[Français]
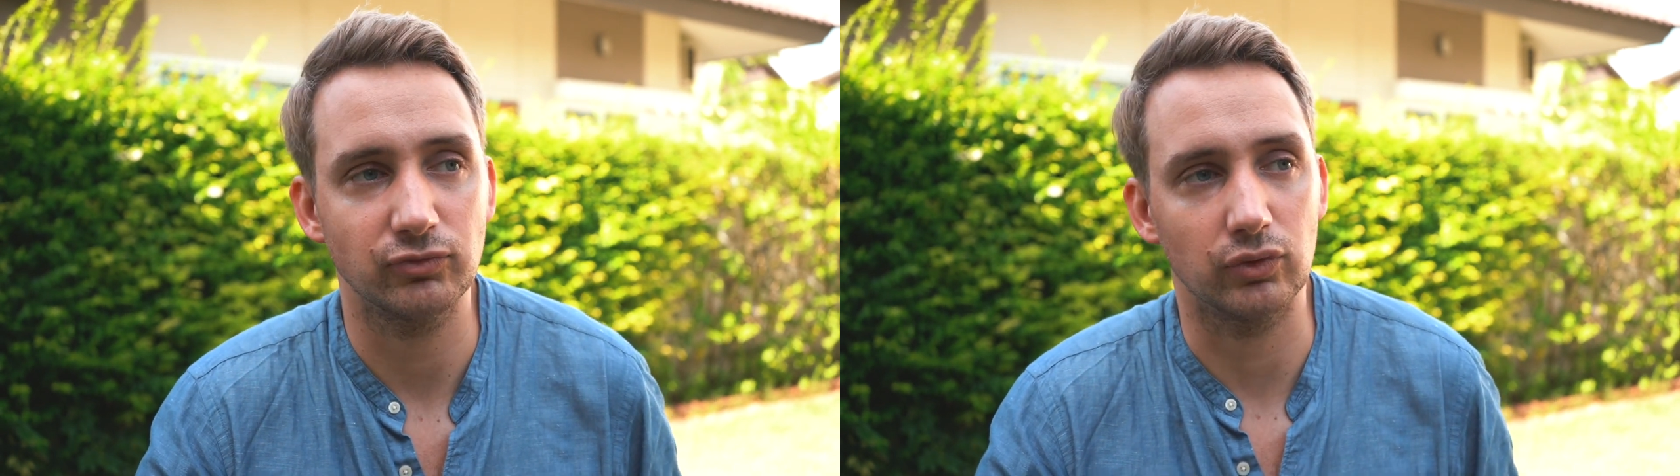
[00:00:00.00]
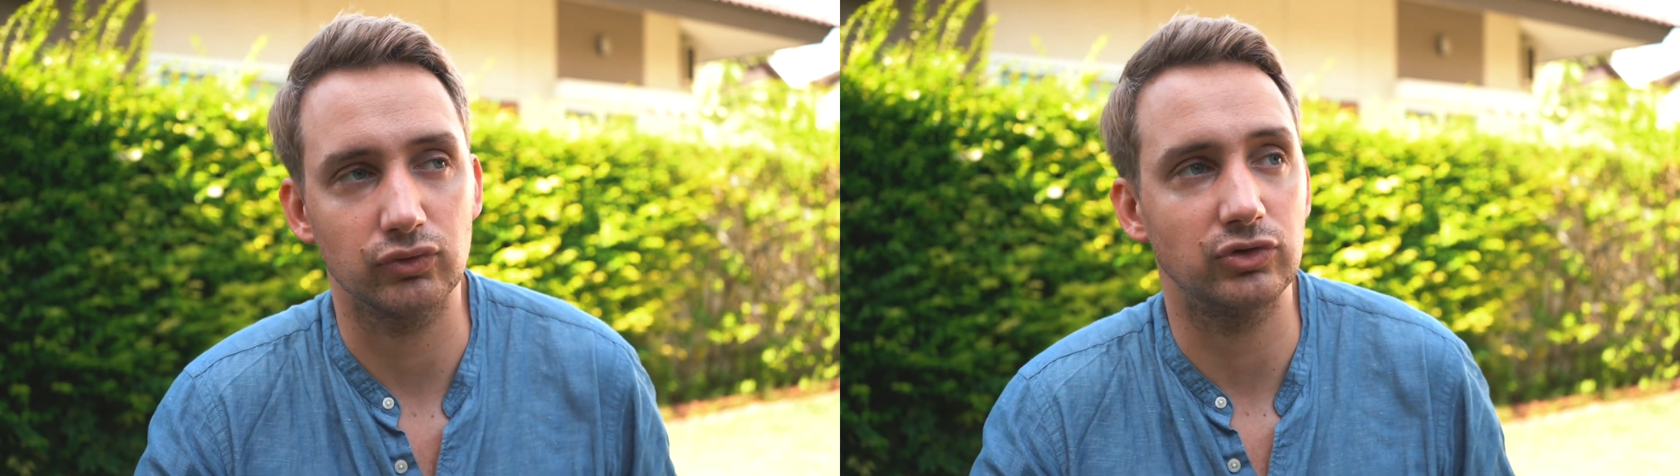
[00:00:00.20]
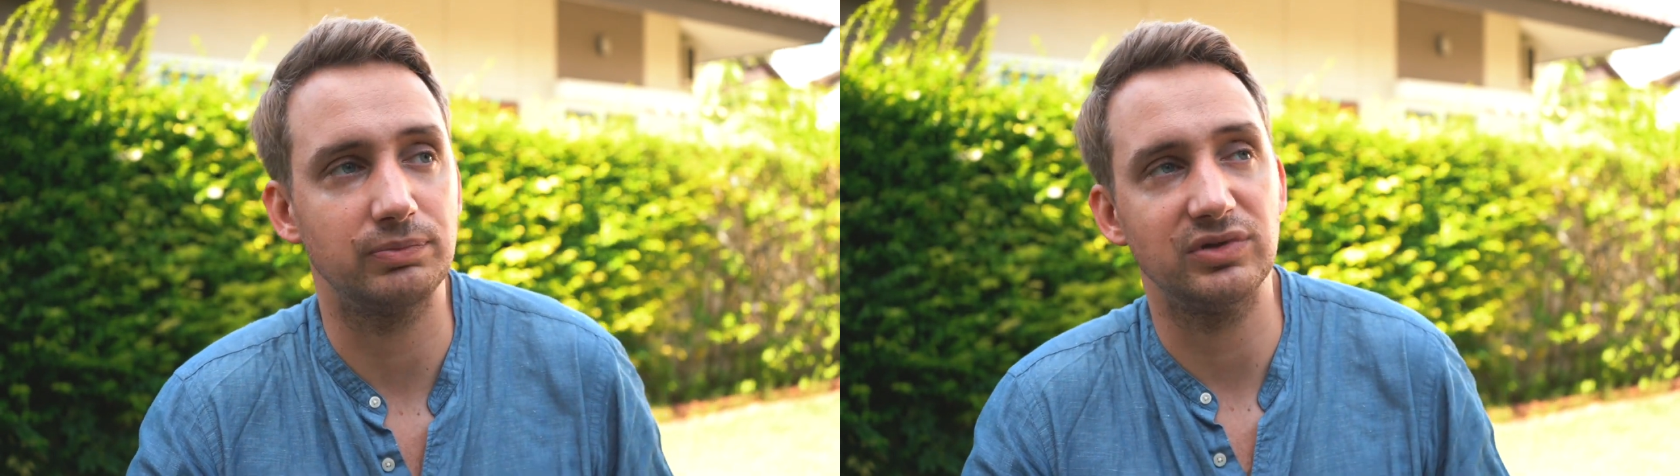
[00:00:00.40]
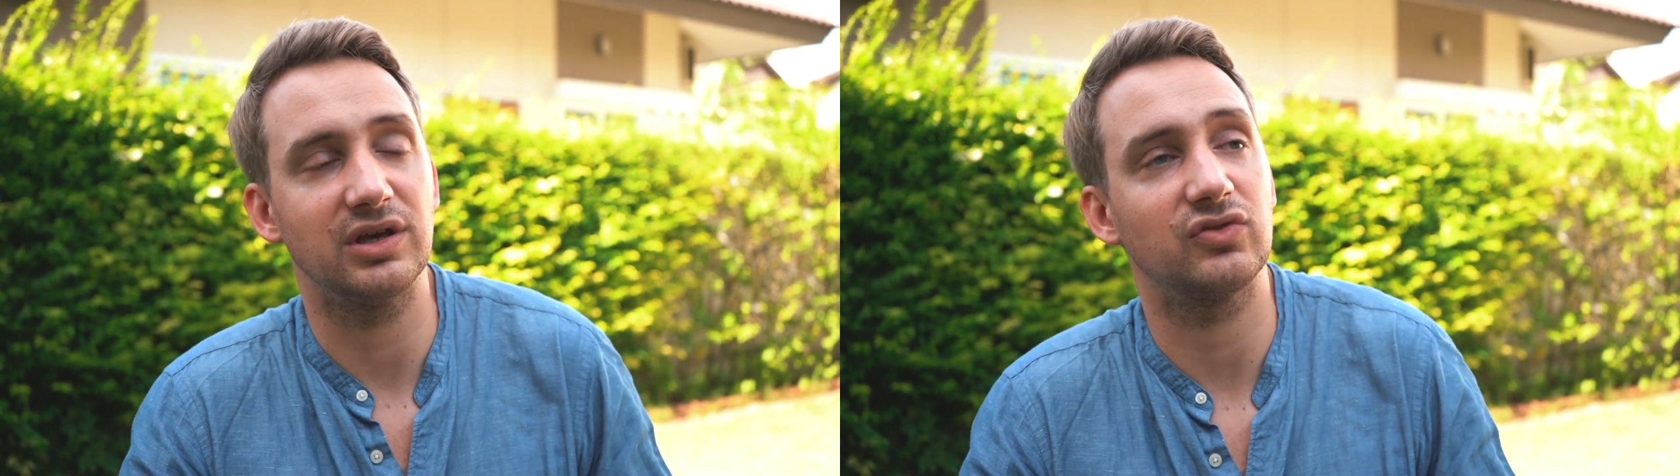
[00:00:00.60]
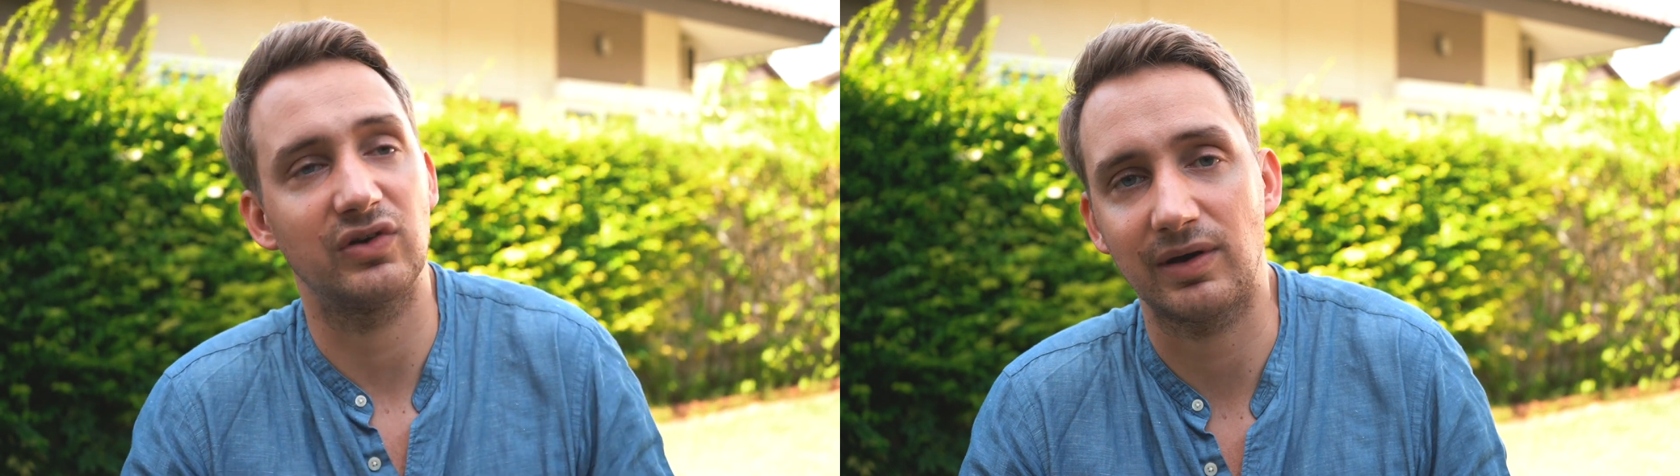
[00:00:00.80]
Donc toi tu peux
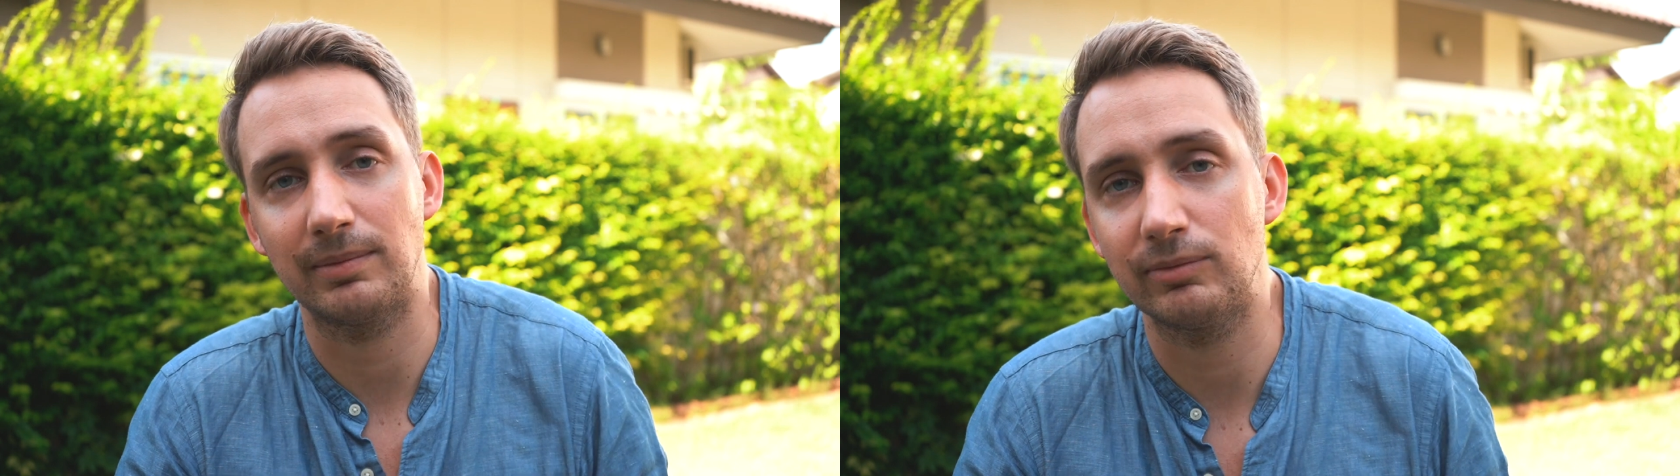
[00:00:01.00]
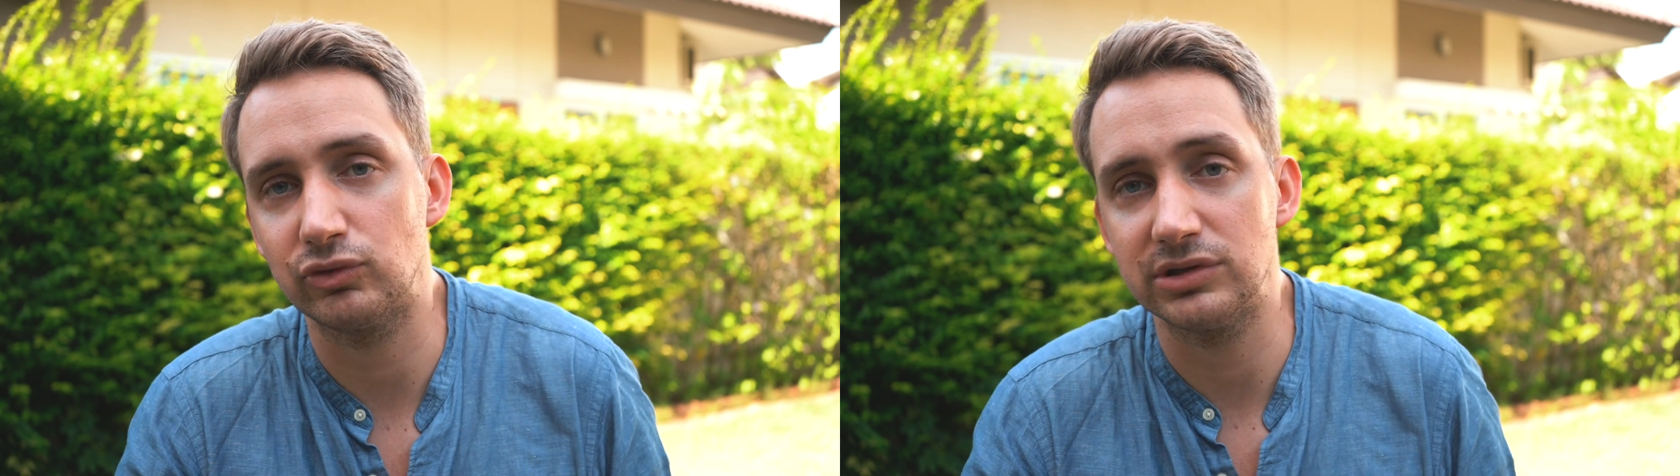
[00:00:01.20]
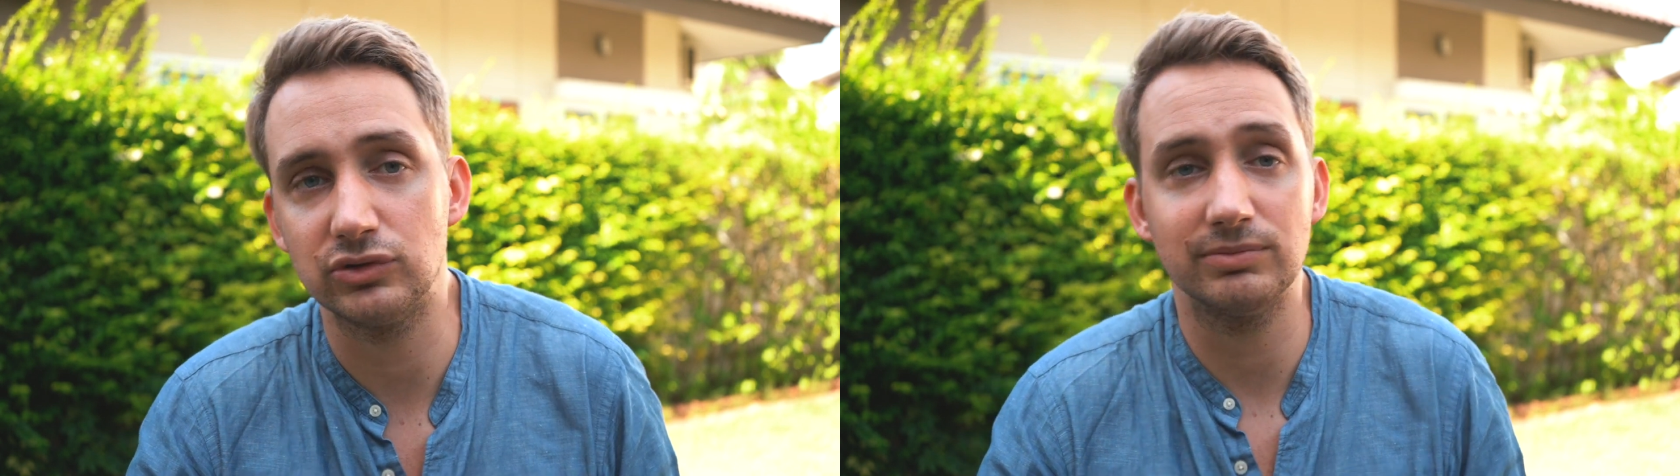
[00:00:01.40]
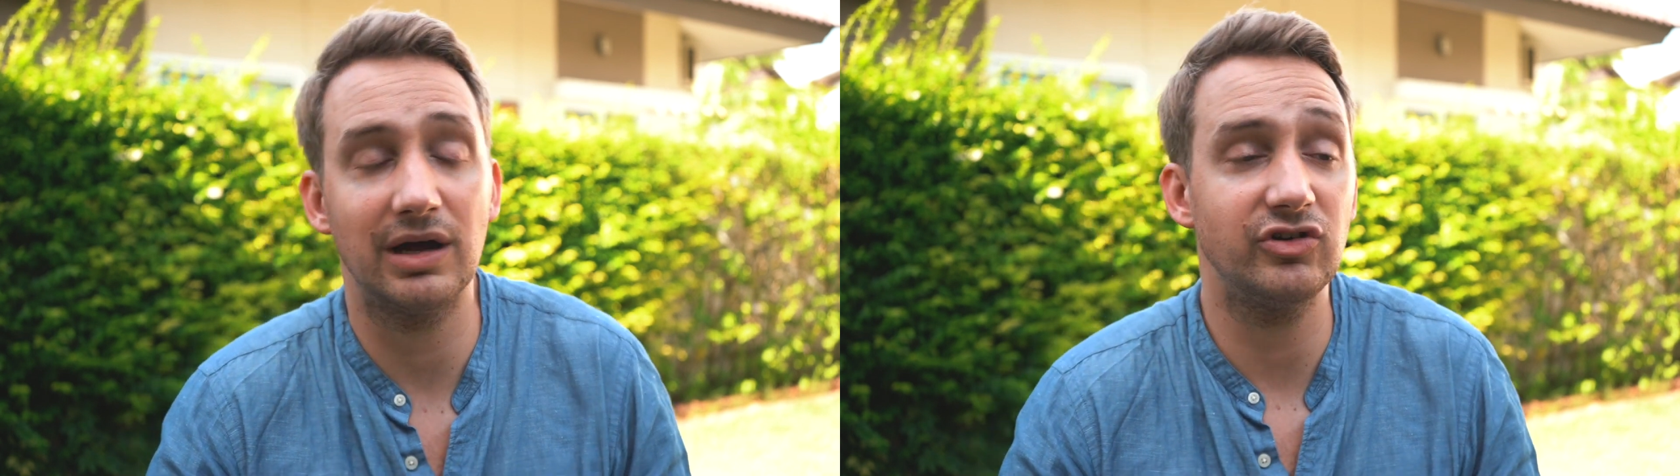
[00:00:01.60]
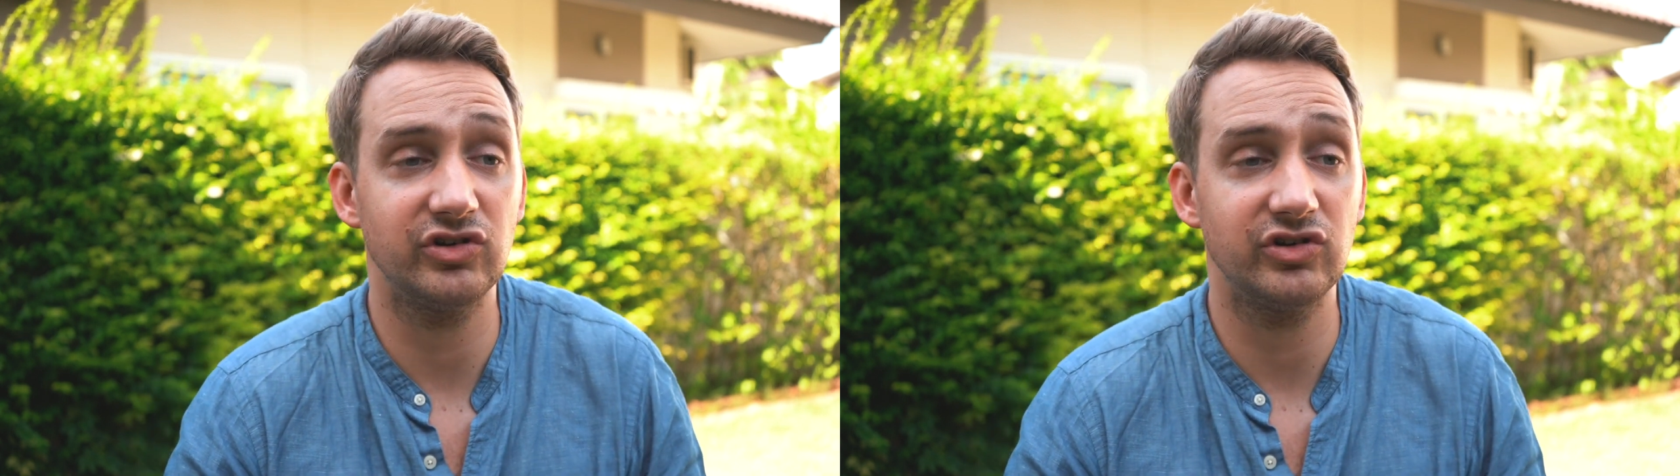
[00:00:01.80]
dire je vais vraiment me donner du mal,